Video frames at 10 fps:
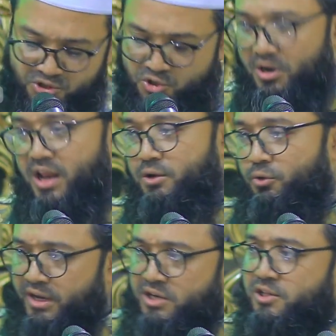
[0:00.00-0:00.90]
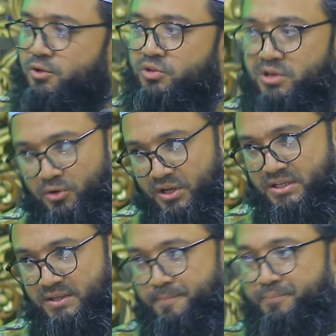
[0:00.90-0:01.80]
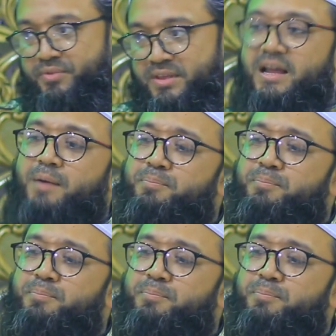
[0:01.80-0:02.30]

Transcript: পার্সোনালি অনেকের সাথে কথা বলেছি যে